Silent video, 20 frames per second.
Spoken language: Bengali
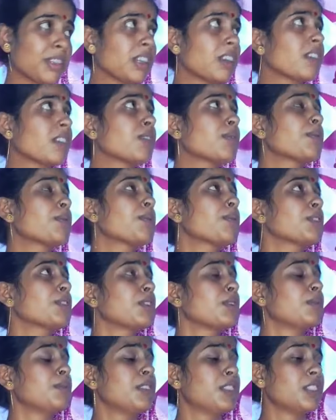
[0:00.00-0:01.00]
সন্ধ্যা
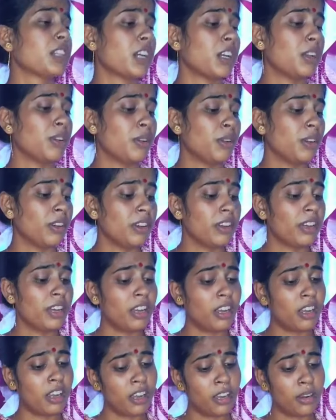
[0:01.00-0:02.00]
সাতটা বেজে গেল
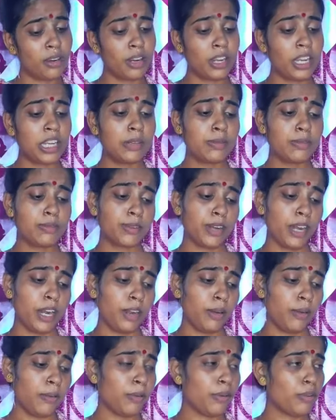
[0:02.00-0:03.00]
মেয়েটা এখনো পর্যন্ত একটা
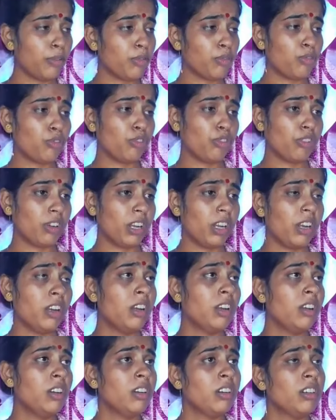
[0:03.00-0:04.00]
ফোনও করলো না
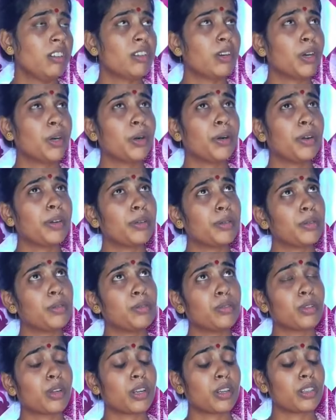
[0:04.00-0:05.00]
আর আমিও
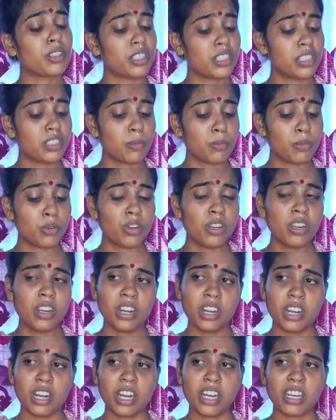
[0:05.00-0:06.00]
যে একটু এগিয়ে যাব
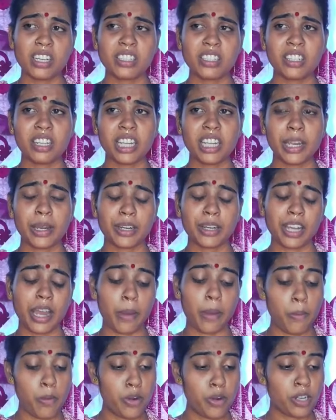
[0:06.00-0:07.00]
রাস্তাঘাটে
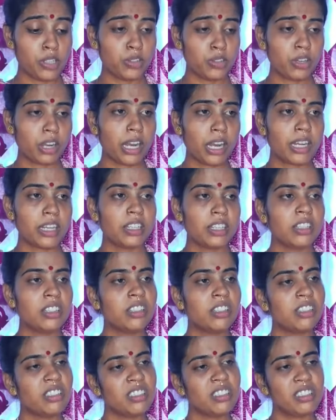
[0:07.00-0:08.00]
এমন অন্ধকার
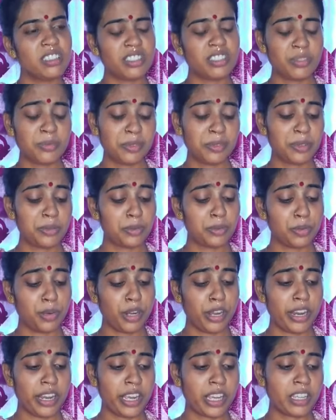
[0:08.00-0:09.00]
বেরোতেই যেন
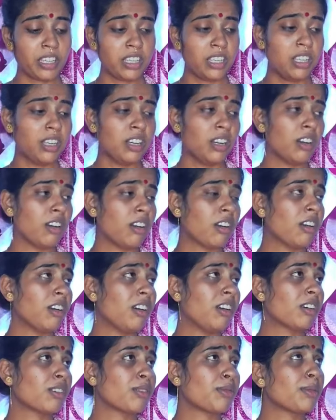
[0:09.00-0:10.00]
ভয় লাগে
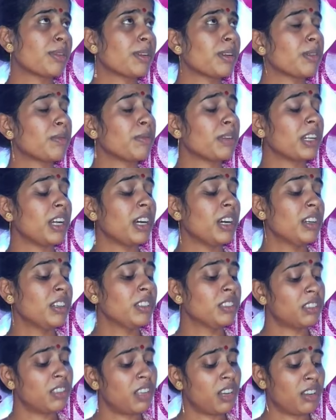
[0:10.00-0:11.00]
অন্যদিন তো মেয়েটা
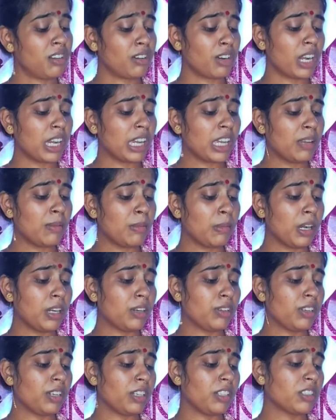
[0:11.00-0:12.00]
অনেক আগেই
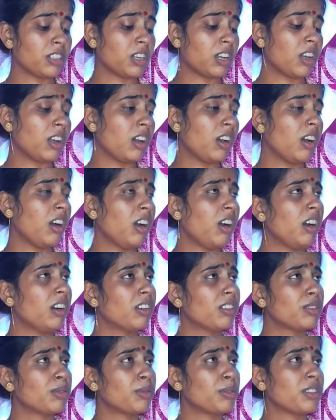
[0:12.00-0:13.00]
ছুটি হয়ে যায়
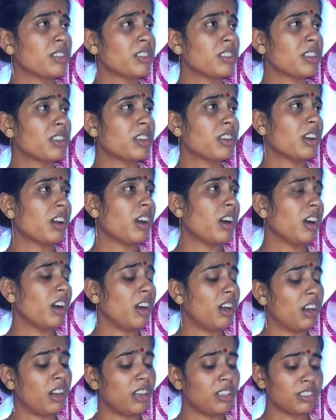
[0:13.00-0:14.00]
বাড়ি চলে আসে
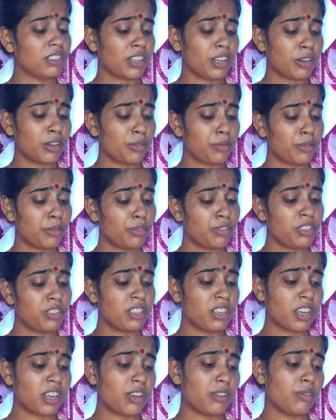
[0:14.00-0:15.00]
আজকে এত দেরি
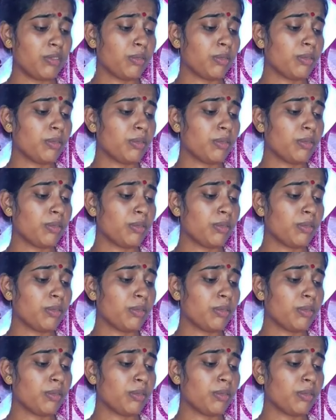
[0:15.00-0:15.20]
হচ্ছে কেন